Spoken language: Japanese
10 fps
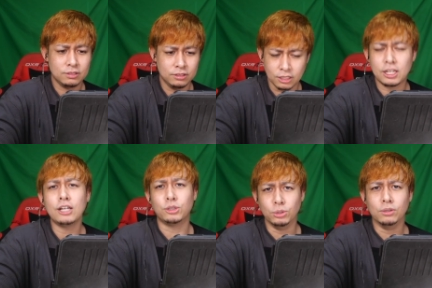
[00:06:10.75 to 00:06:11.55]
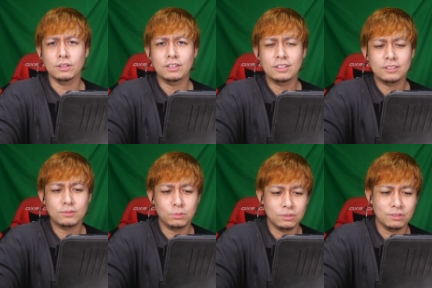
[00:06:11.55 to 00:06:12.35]
いや、サンキュー。
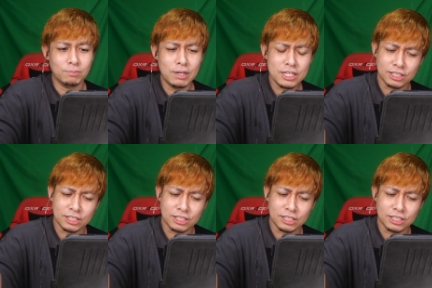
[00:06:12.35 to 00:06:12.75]
うん。まさ